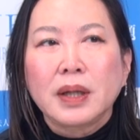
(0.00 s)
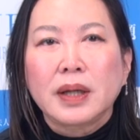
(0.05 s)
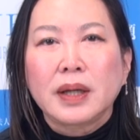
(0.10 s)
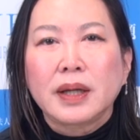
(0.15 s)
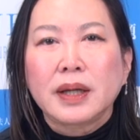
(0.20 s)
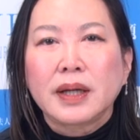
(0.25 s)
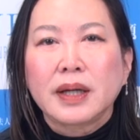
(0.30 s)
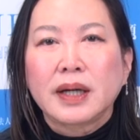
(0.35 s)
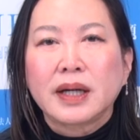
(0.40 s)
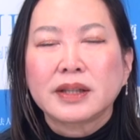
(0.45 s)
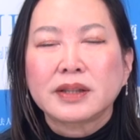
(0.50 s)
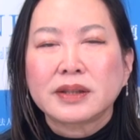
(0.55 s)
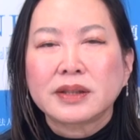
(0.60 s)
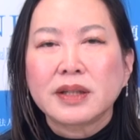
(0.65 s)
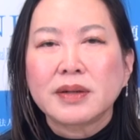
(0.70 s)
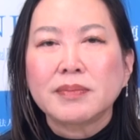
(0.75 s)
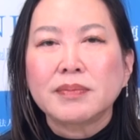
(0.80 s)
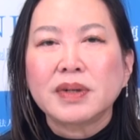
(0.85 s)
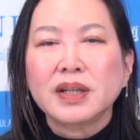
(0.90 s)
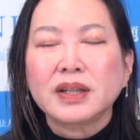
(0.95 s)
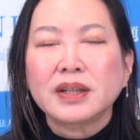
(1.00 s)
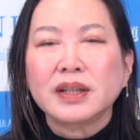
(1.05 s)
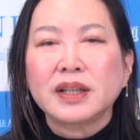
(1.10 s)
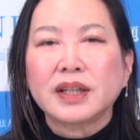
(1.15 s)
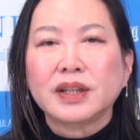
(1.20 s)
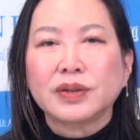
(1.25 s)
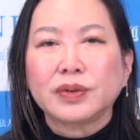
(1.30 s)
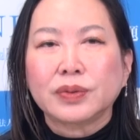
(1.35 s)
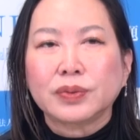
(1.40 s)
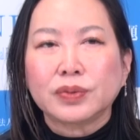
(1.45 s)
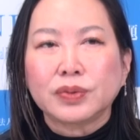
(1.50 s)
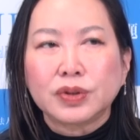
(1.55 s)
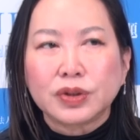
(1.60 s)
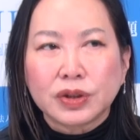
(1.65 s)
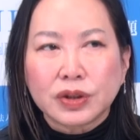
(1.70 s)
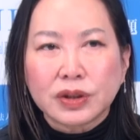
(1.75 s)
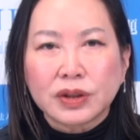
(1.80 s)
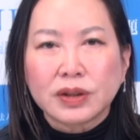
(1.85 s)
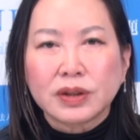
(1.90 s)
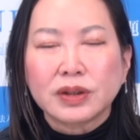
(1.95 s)
えー、8000万台のう
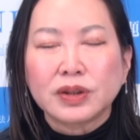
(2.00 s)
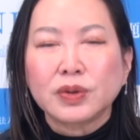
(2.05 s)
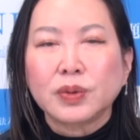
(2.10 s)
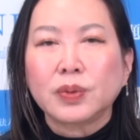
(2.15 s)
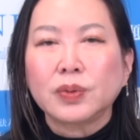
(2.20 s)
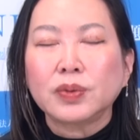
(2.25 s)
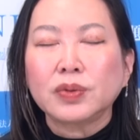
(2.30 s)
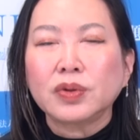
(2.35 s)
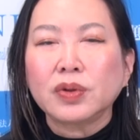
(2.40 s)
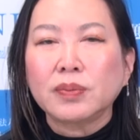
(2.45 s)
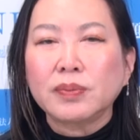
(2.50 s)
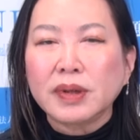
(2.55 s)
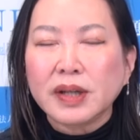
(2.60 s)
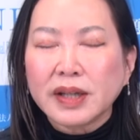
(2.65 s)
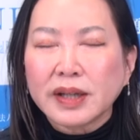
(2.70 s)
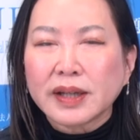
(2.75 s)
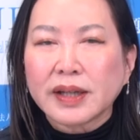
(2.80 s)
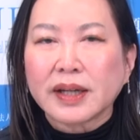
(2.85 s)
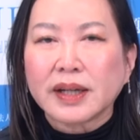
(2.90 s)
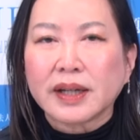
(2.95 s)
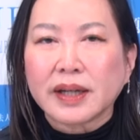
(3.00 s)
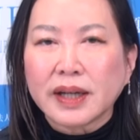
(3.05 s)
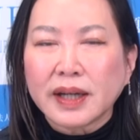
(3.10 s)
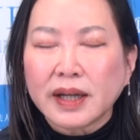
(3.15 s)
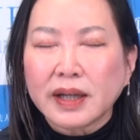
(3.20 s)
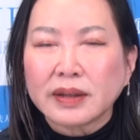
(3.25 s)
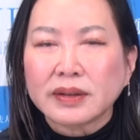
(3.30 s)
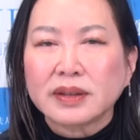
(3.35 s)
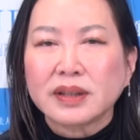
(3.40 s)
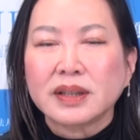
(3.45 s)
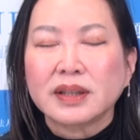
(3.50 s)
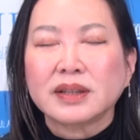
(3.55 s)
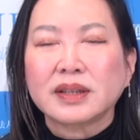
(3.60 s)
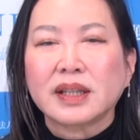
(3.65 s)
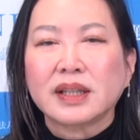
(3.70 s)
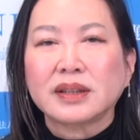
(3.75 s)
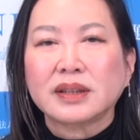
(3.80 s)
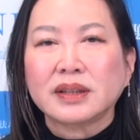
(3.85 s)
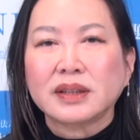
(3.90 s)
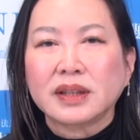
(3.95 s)
ち日本のメーカーが生
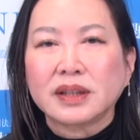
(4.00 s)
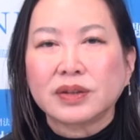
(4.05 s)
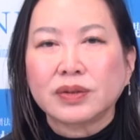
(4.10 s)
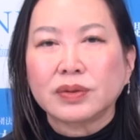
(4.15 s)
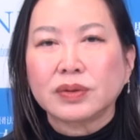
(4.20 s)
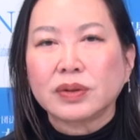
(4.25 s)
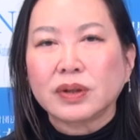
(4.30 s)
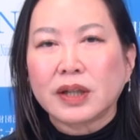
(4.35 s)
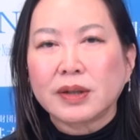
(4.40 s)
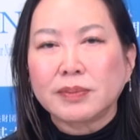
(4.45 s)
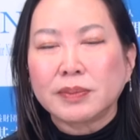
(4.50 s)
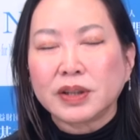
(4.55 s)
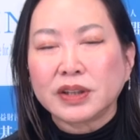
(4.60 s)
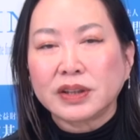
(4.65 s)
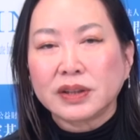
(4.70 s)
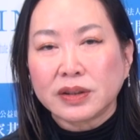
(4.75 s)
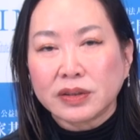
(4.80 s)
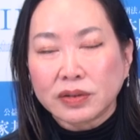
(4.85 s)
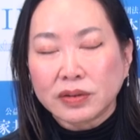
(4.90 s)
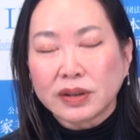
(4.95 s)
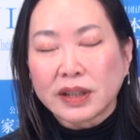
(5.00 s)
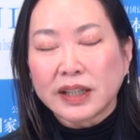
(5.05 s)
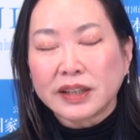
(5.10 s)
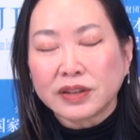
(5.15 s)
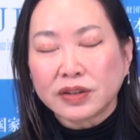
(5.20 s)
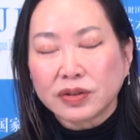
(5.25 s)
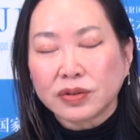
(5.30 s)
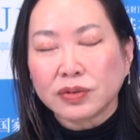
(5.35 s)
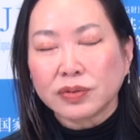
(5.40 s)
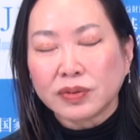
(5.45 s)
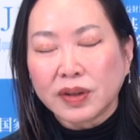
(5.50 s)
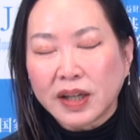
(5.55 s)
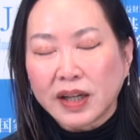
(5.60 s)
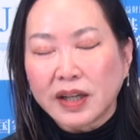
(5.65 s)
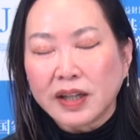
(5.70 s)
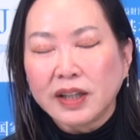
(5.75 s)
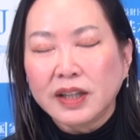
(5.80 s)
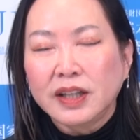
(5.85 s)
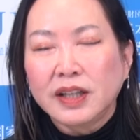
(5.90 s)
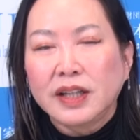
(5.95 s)
産している販売している台数
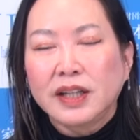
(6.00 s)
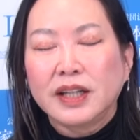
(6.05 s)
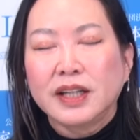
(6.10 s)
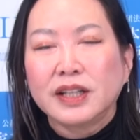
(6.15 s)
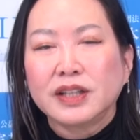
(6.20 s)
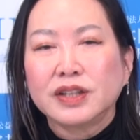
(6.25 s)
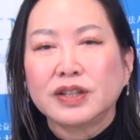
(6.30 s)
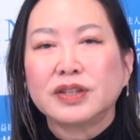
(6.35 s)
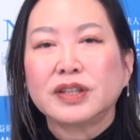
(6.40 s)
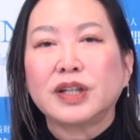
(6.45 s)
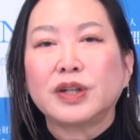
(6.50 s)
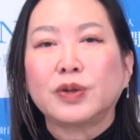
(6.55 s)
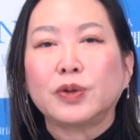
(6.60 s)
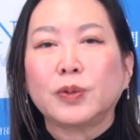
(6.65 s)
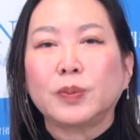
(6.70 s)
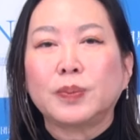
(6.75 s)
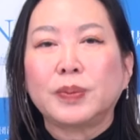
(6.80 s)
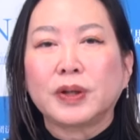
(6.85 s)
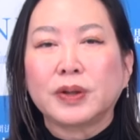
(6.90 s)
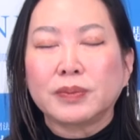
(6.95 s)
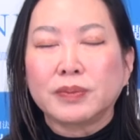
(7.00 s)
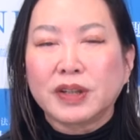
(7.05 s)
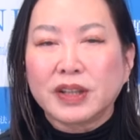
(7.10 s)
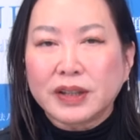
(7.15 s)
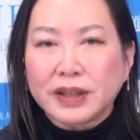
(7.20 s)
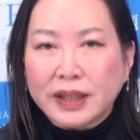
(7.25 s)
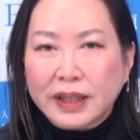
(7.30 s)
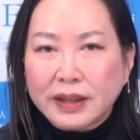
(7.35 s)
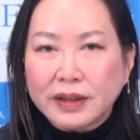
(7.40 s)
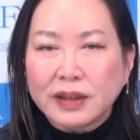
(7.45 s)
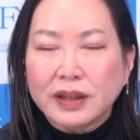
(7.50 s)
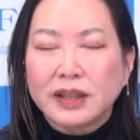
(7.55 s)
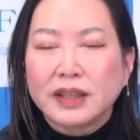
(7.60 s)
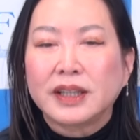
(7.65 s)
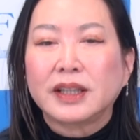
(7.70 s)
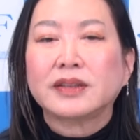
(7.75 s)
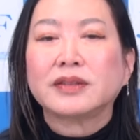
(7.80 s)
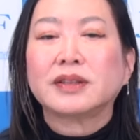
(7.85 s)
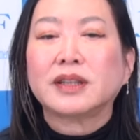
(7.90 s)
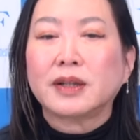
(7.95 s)
は、えー、2600万台
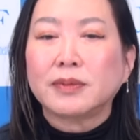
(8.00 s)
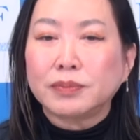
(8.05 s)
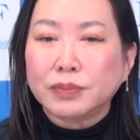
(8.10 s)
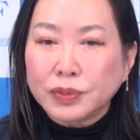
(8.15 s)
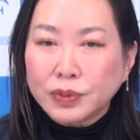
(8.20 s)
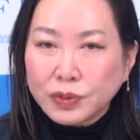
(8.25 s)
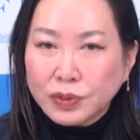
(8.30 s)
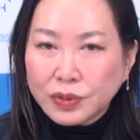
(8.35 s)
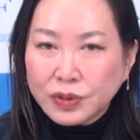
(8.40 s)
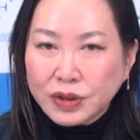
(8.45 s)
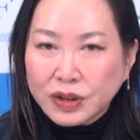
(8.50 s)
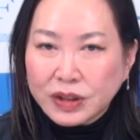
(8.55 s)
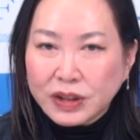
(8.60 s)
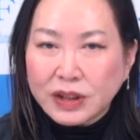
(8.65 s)
約3分の1